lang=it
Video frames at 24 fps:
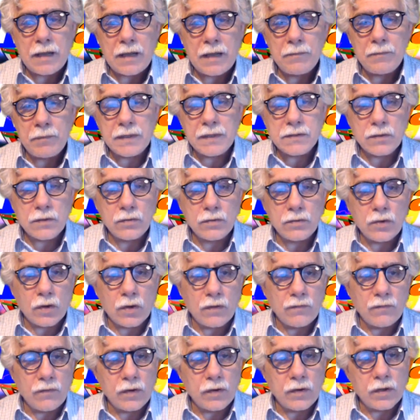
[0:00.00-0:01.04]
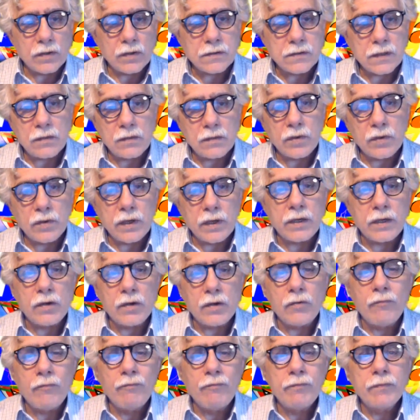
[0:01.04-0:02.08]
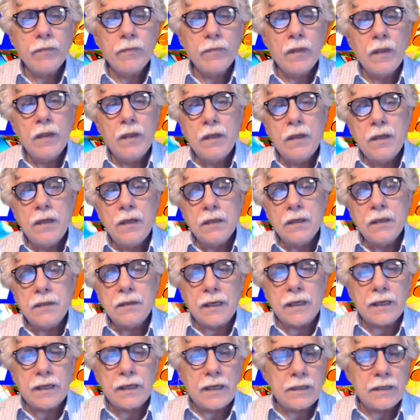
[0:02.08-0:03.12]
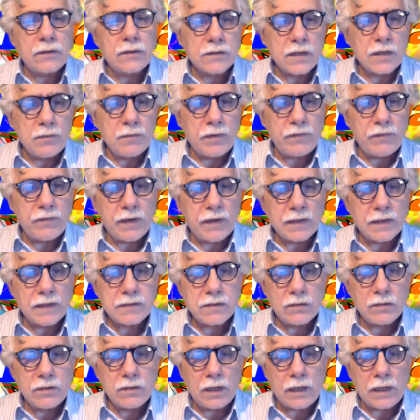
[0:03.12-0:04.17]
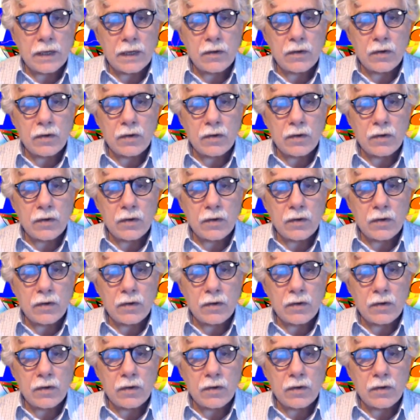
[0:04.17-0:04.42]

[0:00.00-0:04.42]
stampa in studio con voi Rosario Moreno. Decreto semplificazioni